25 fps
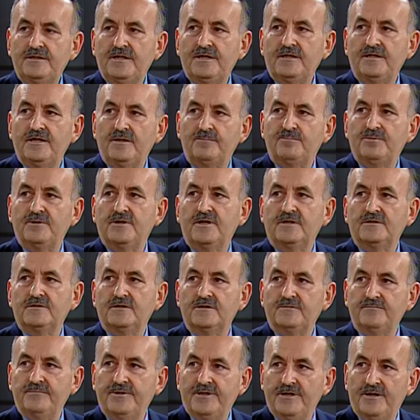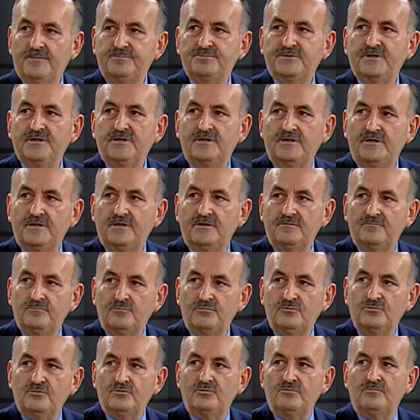yapılandırma yaptık ki
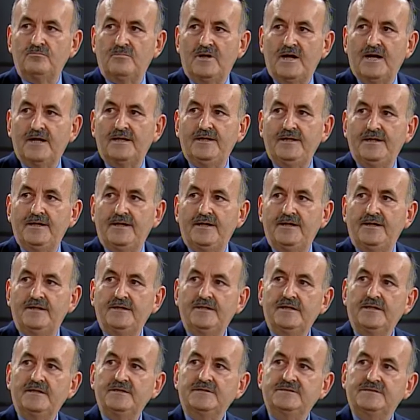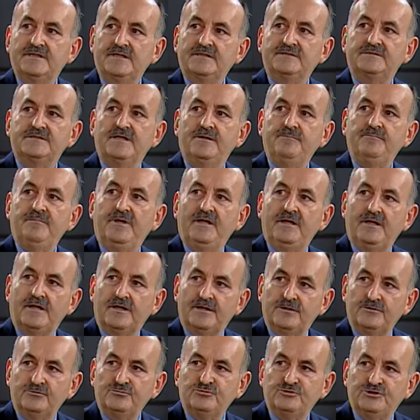bunu maliye 80
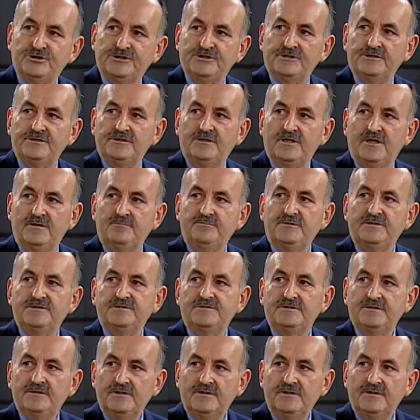milyarın üzerinde biz